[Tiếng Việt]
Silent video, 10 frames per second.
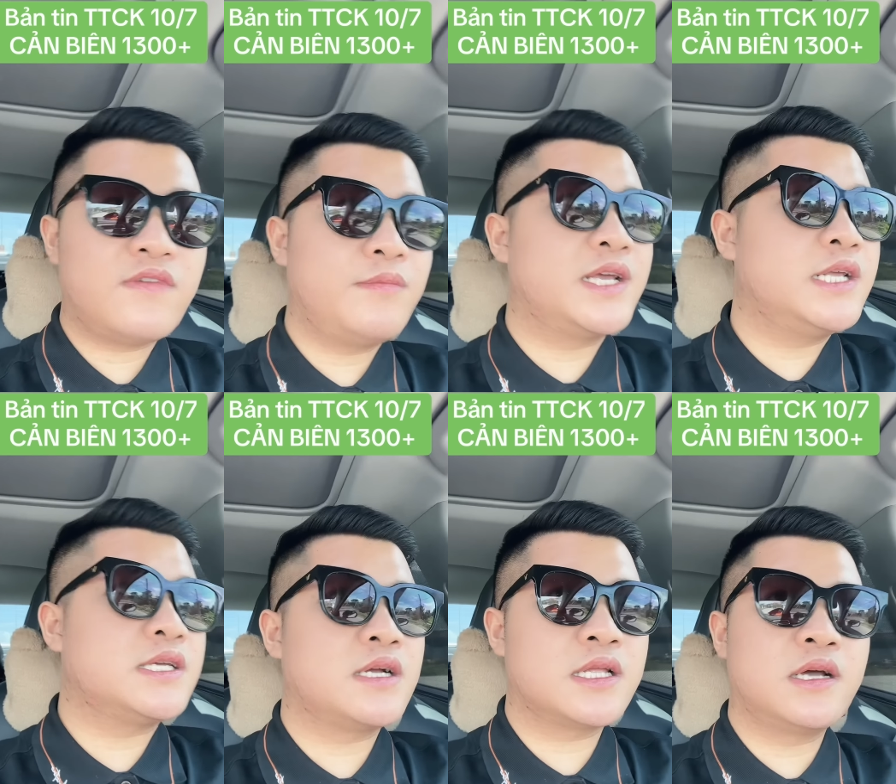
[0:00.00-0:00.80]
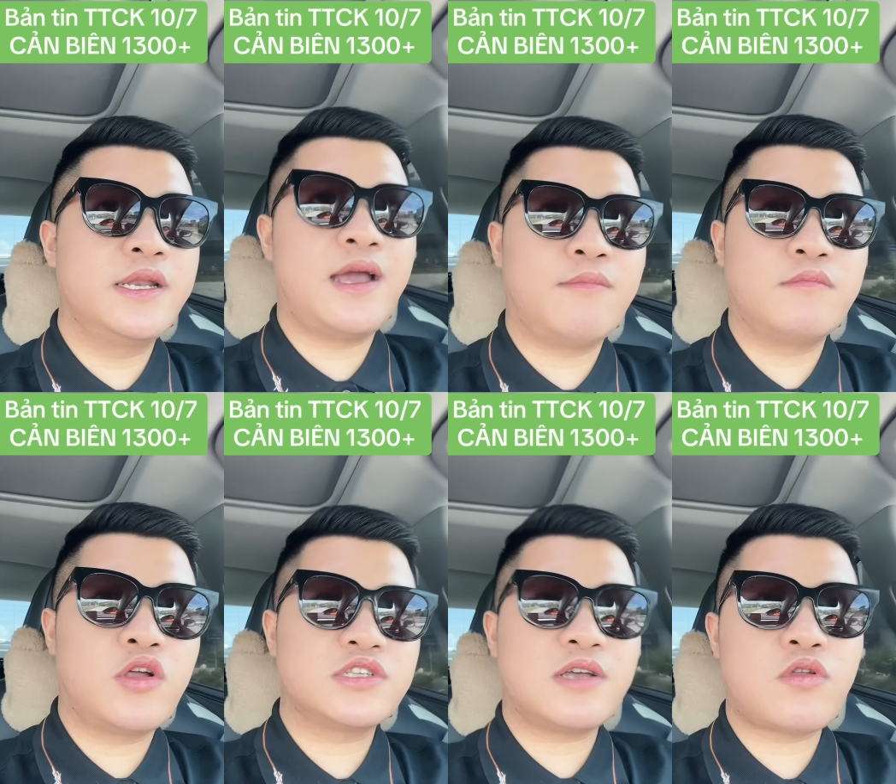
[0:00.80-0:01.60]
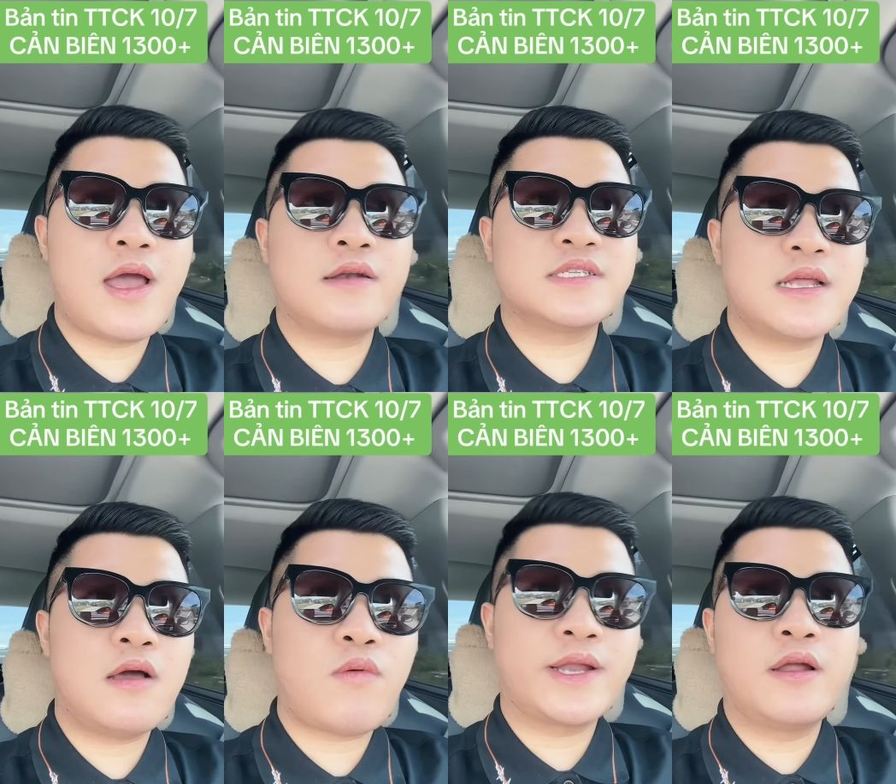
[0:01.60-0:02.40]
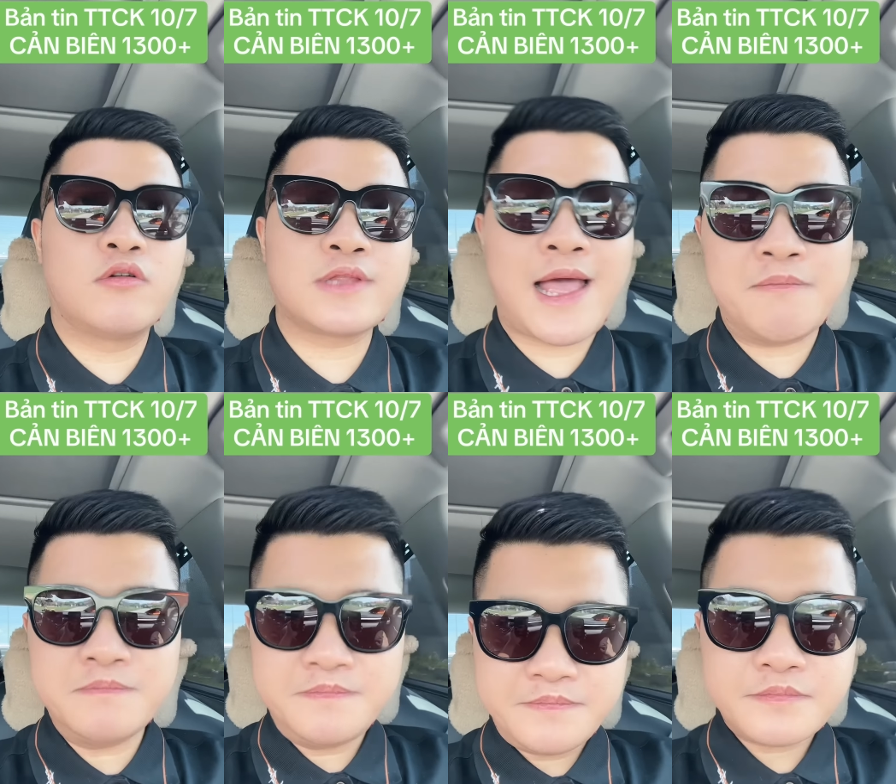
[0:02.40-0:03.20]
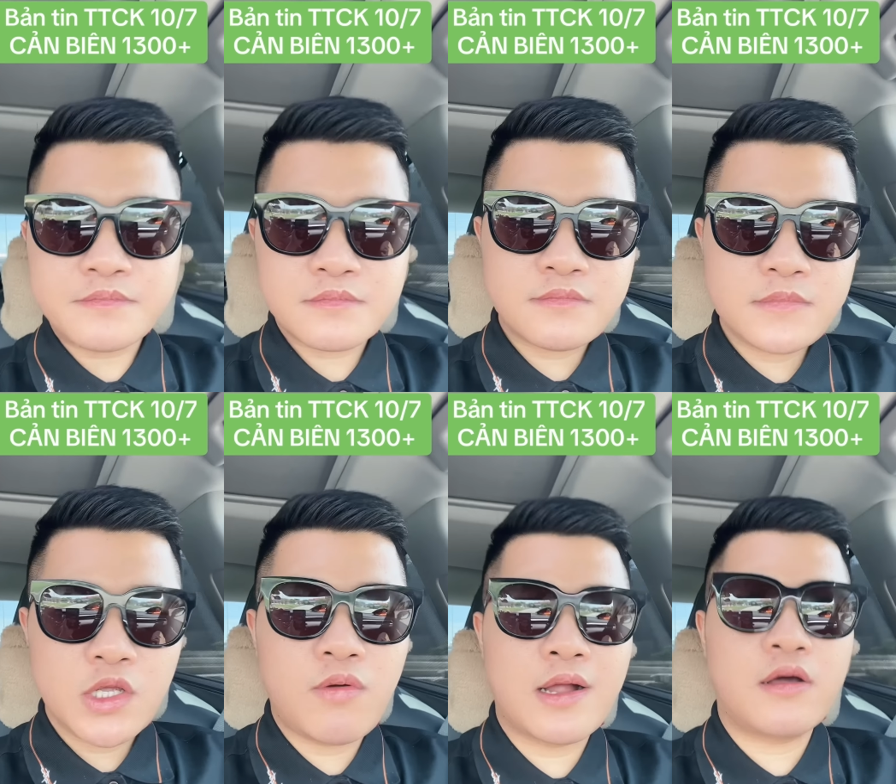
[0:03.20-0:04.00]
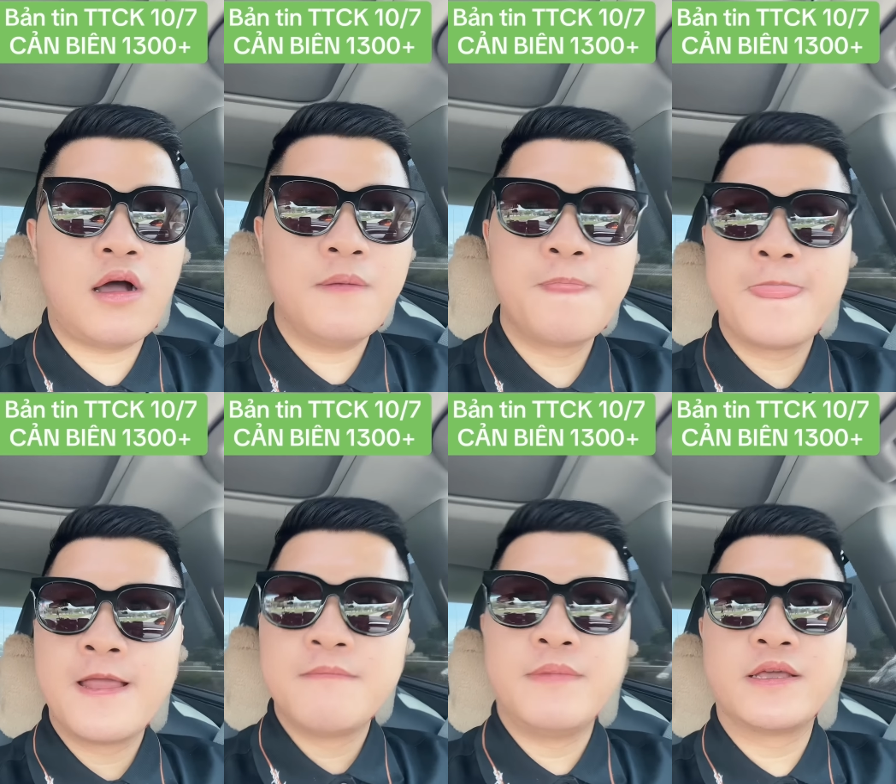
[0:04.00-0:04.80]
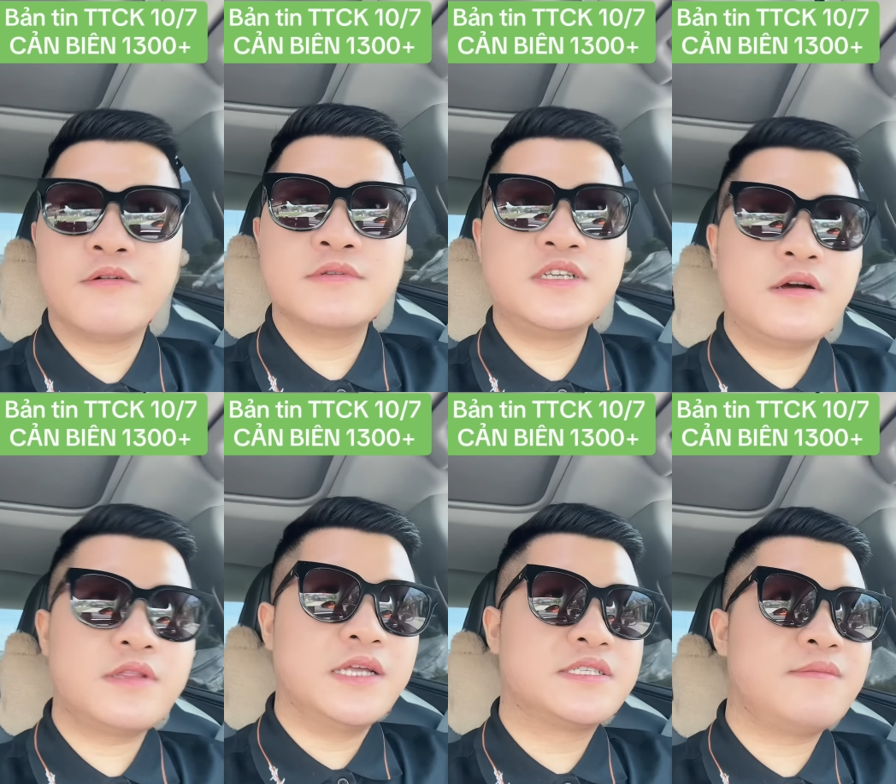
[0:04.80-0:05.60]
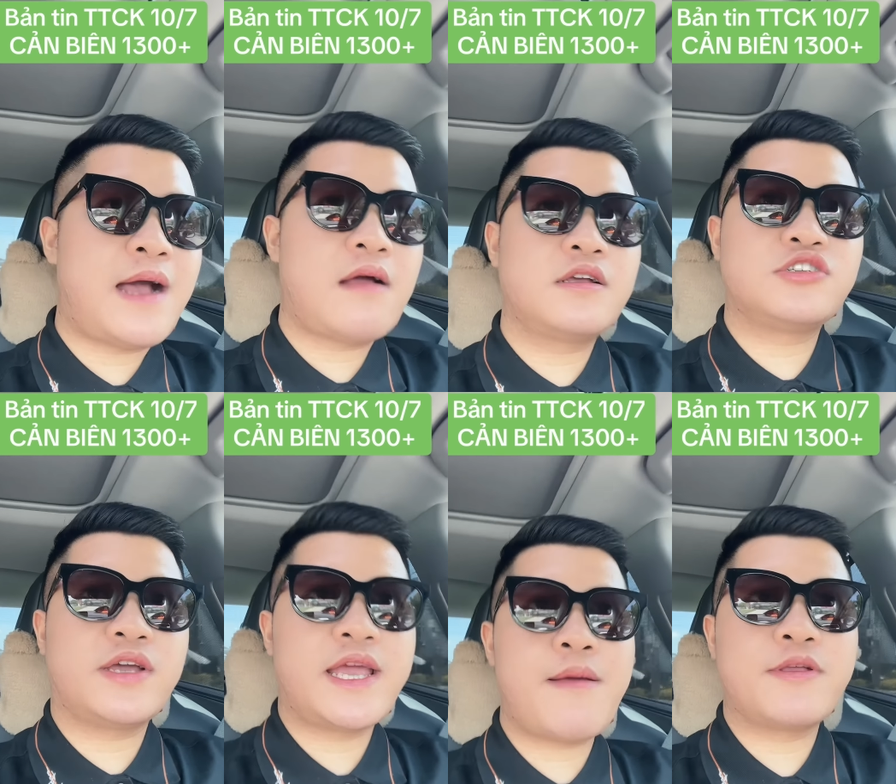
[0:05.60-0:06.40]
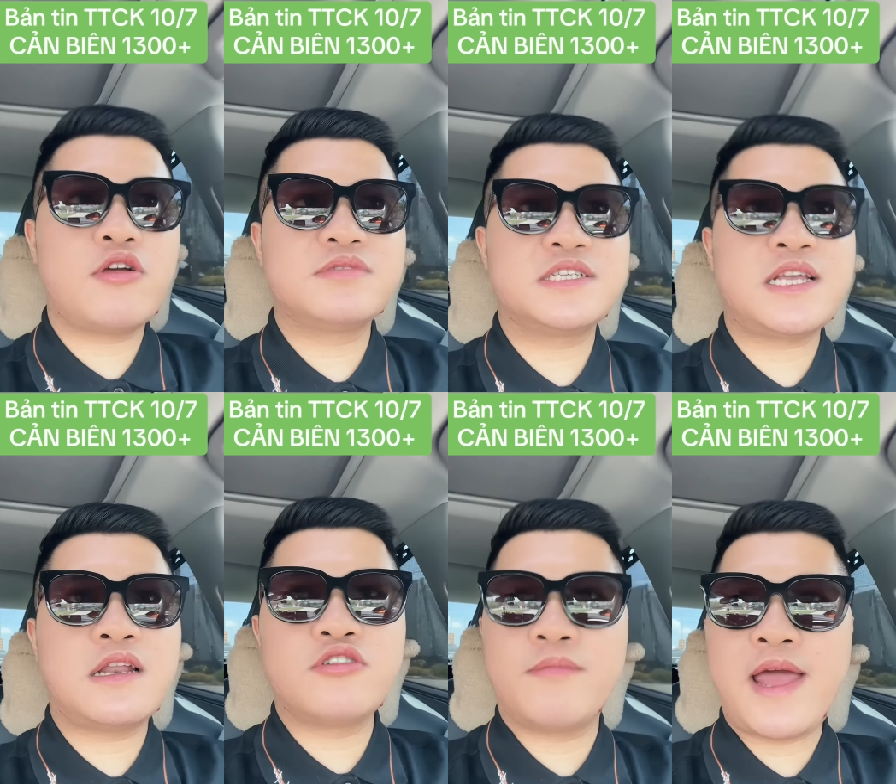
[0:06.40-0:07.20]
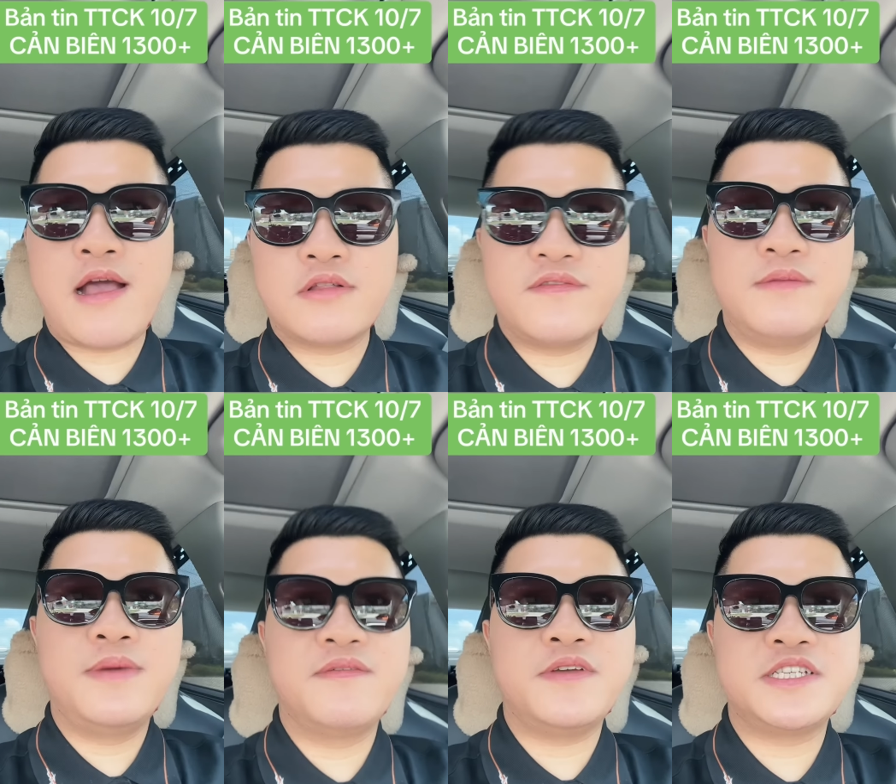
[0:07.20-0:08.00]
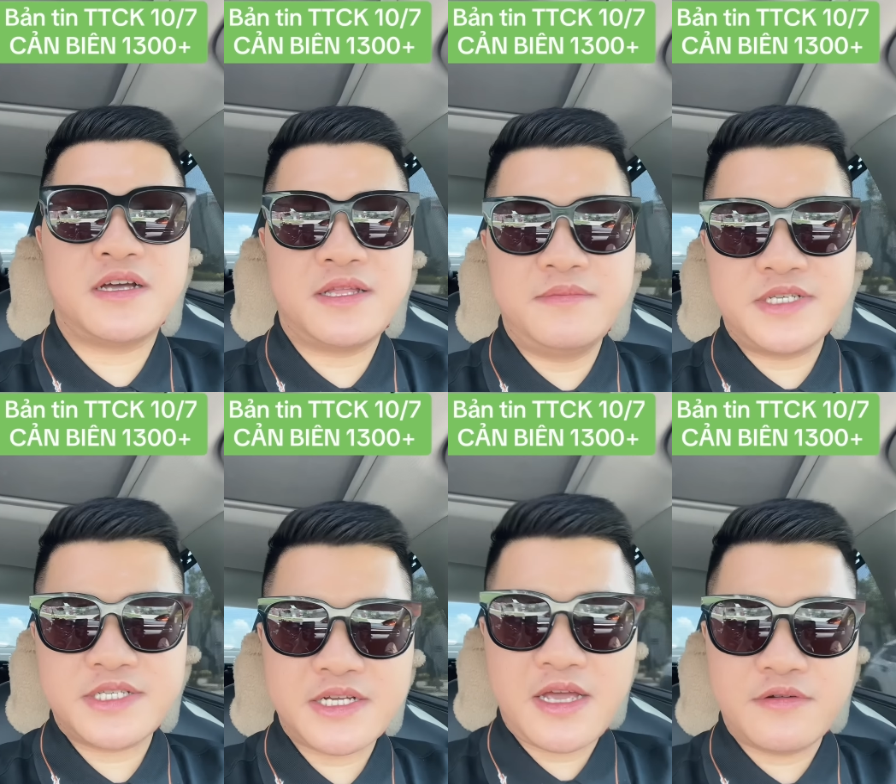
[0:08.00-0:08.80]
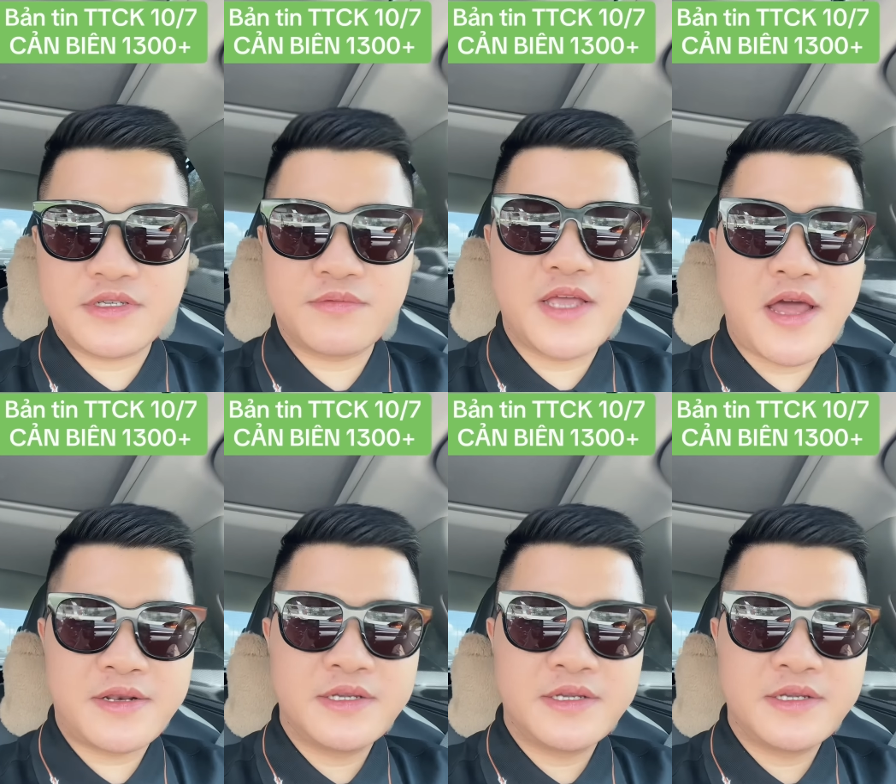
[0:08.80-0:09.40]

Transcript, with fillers: Và mình nghĩ rằng cái thời điểm nó giao thoa nó sẽ là quanh đầu tháng 8. Khoảng đó. Mình cũng chưa có thể dự báo được cho anh em là nhóm dẫn dắt là nhóm nào, tại vì mình phải chờ thêm sự xác nhận của dòng tiền.